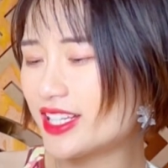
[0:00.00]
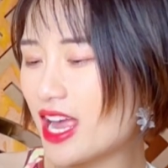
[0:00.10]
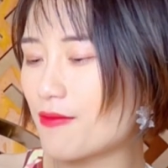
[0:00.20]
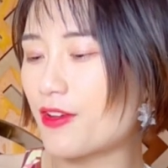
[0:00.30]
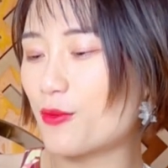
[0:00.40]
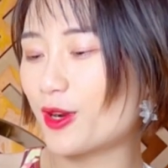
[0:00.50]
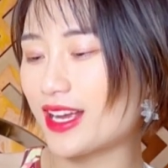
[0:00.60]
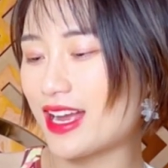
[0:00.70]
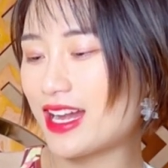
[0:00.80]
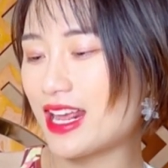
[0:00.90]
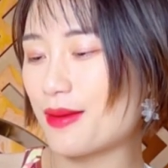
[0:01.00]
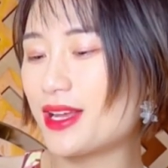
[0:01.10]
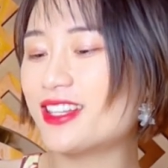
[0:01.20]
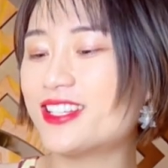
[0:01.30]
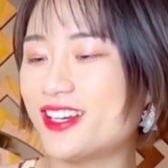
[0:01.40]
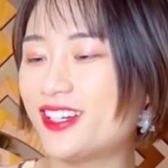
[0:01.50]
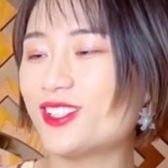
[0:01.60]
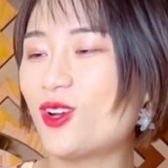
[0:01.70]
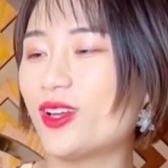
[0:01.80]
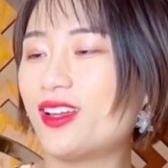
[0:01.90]
chạm vào một cái là em đã chớ
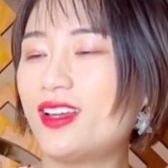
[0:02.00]
rồi